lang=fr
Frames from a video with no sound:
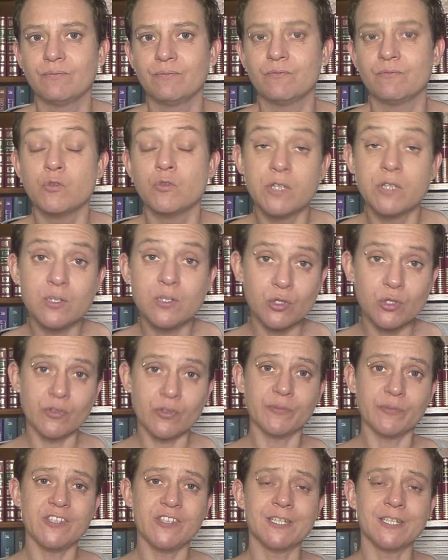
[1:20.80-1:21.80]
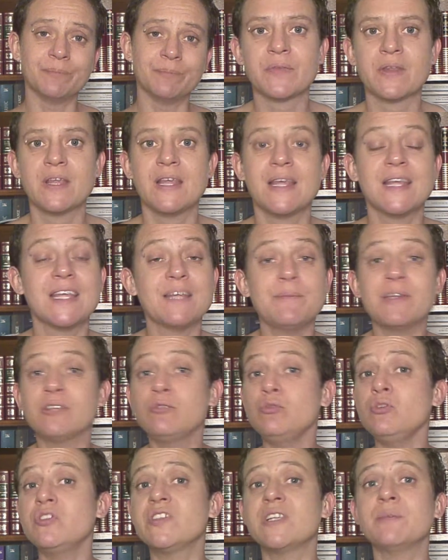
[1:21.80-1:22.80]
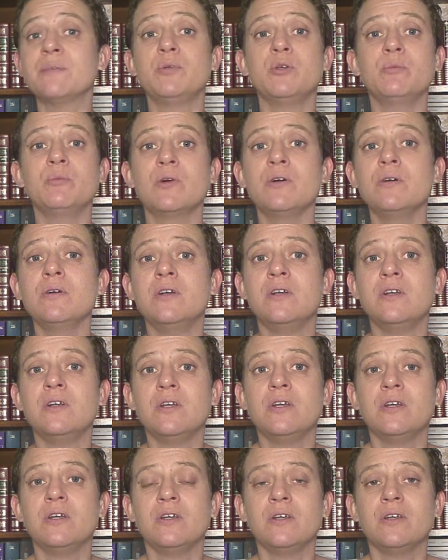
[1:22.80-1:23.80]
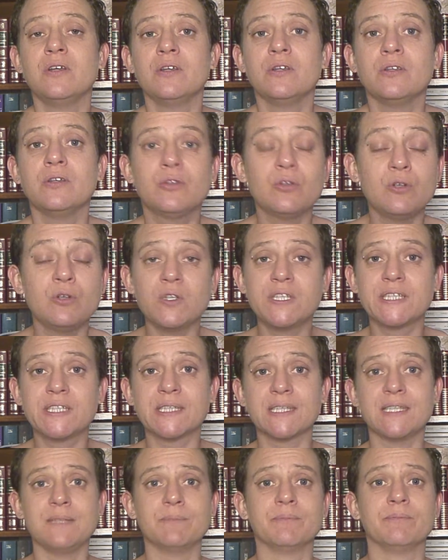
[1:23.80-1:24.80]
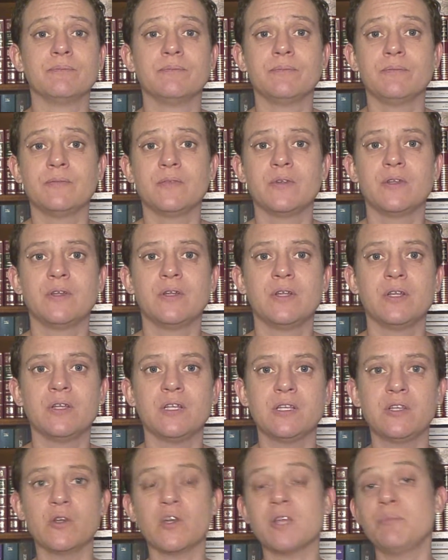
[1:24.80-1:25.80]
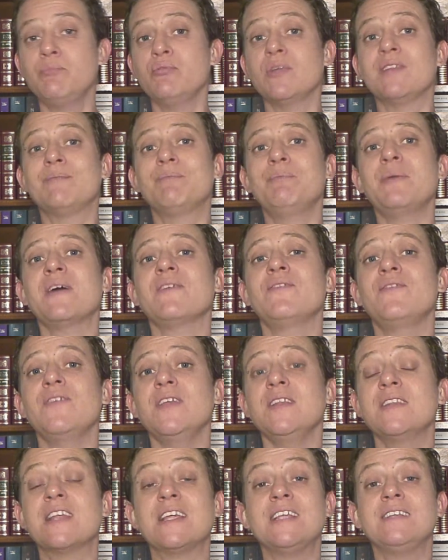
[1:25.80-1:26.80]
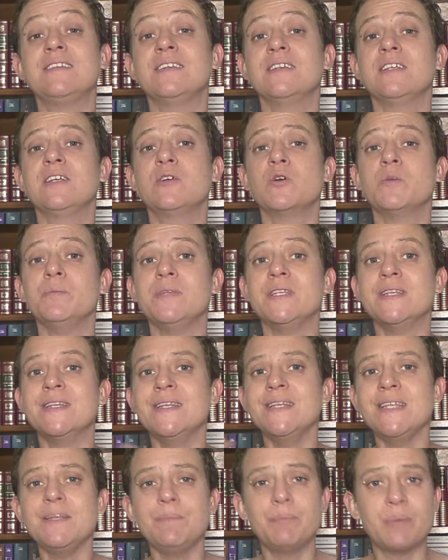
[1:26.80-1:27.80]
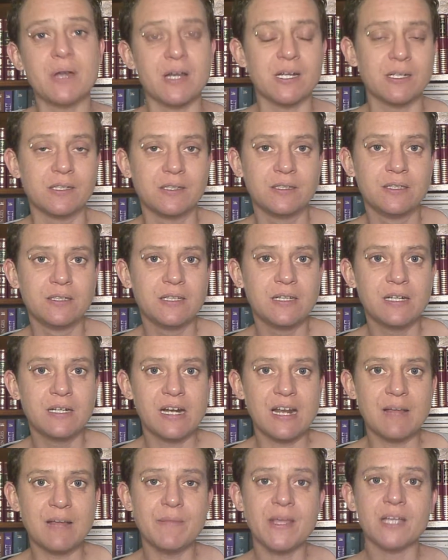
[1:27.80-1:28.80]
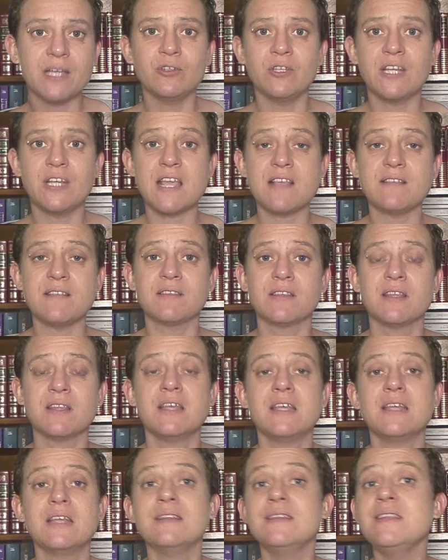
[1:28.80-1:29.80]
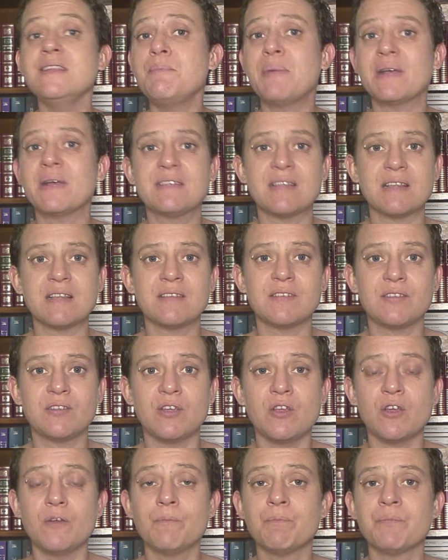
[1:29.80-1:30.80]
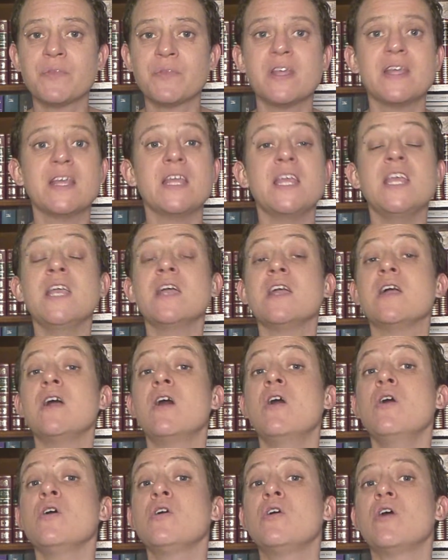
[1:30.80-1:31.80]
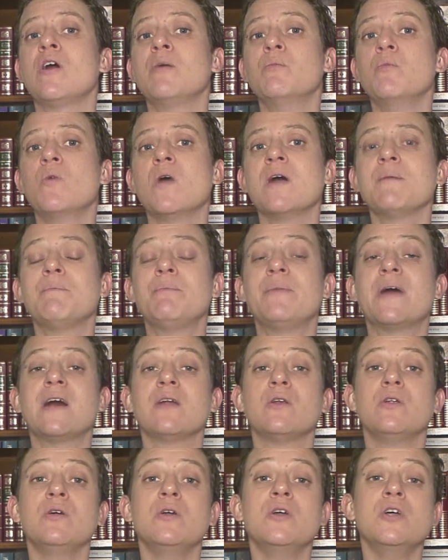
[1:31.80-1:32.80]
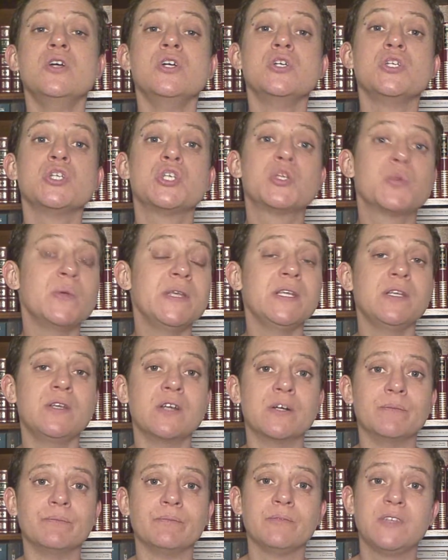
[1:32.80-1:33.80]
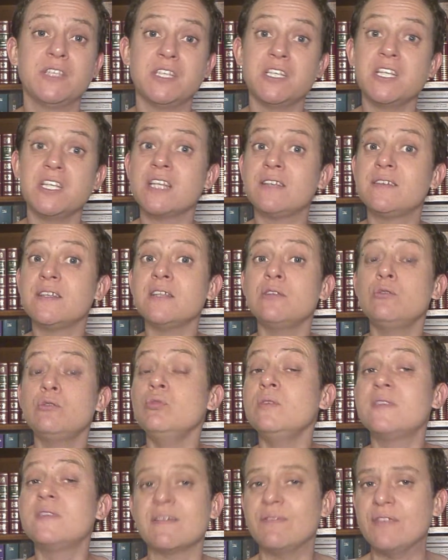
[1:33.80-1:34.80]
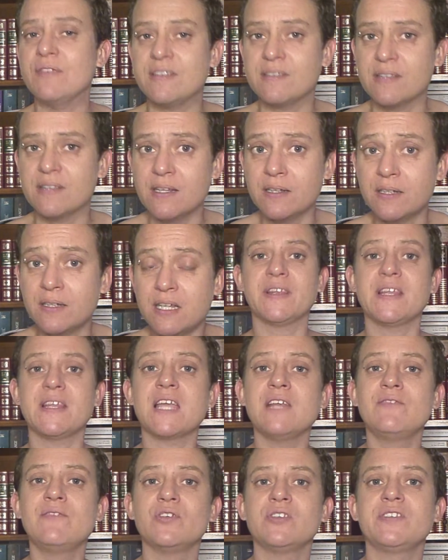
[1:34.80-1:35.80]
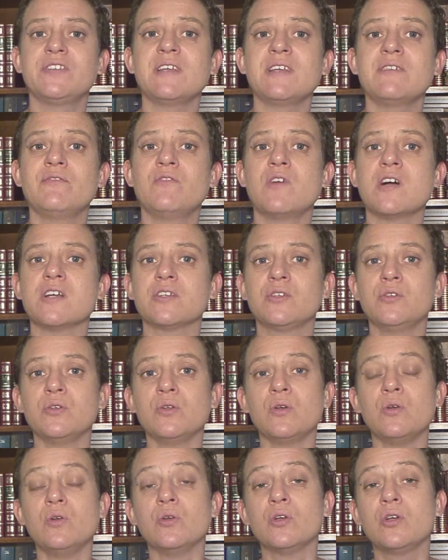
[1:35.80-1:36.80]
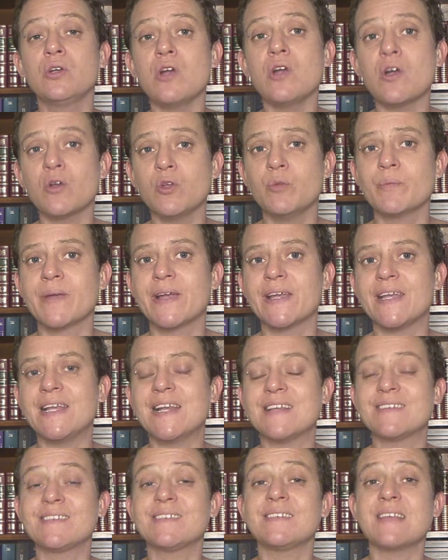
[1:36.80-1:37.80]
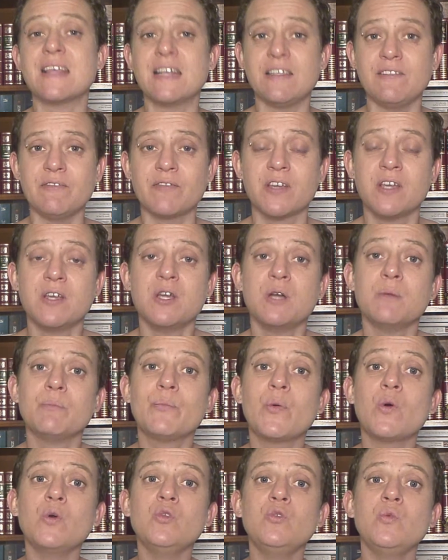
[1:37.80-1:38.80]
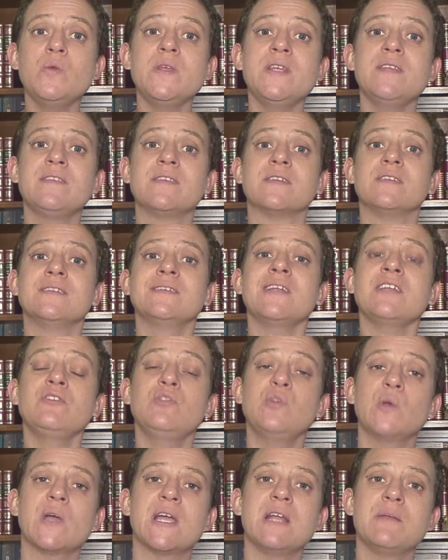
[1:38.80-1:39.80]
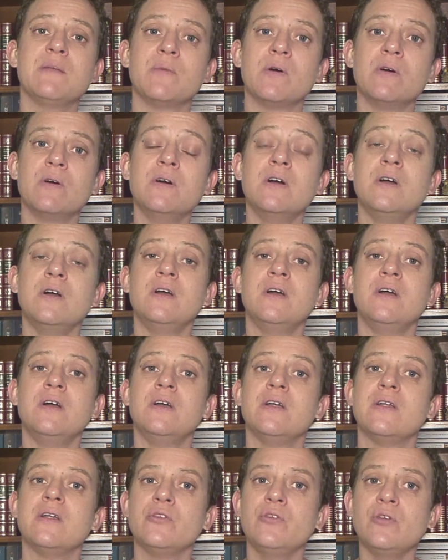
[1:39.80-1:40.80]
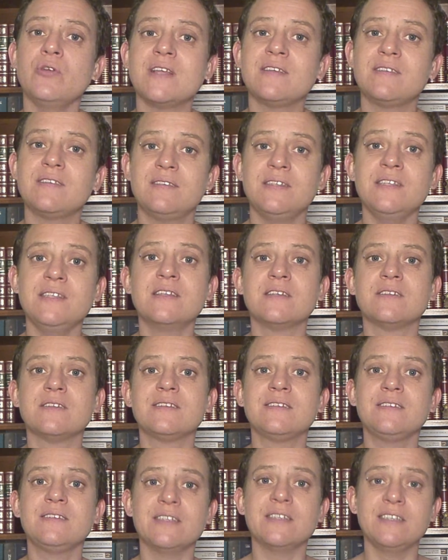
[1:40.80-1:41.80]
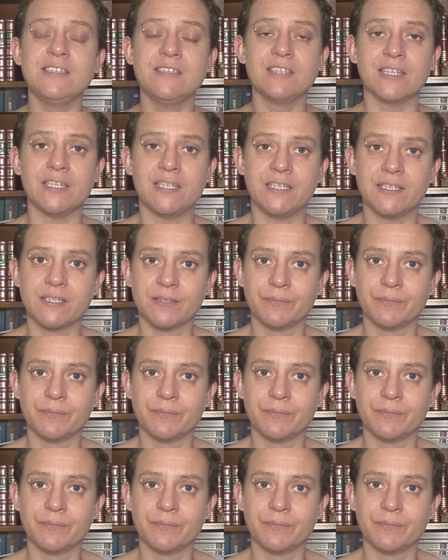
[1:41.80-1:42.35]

Vous voyez où je veux en venir et eh bien tout simplement que le crime qui aurait pu être parfait n'a été commis ni par la mère de Grèce ni par sa sœur, et encore moins par le chewing-gum, qui était tout à fait sain, car il faut savoir que le corps humain et la salive produisent naturellement de l'acide cyanhydrique.